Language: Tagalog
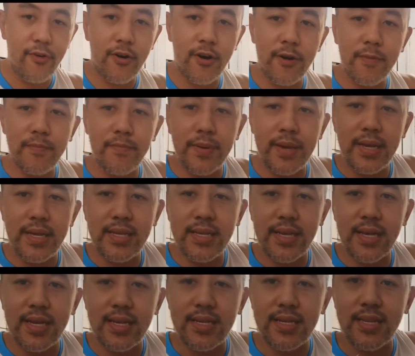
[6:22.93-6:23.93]
4
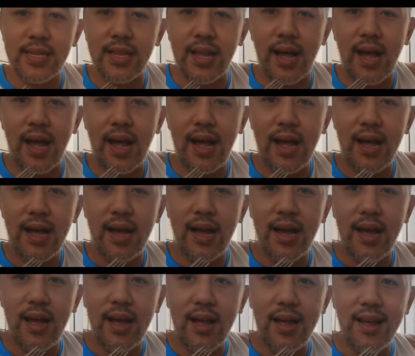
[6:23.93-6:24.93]
pieces na
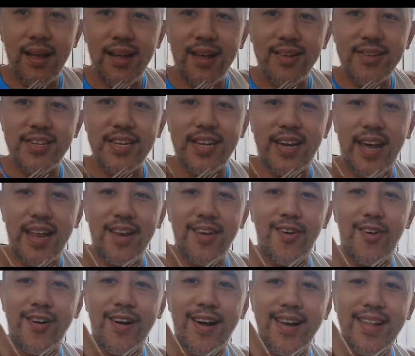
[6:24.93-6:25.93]
chicken
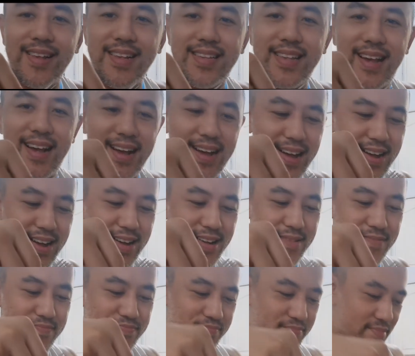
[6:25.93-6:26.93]
longganisa.
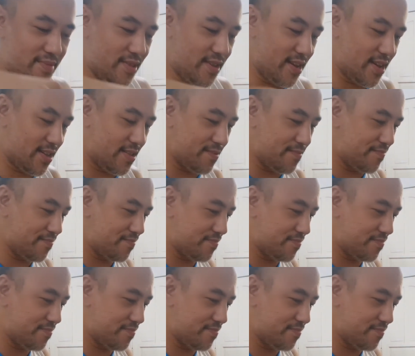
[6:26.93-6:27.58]
Ayan.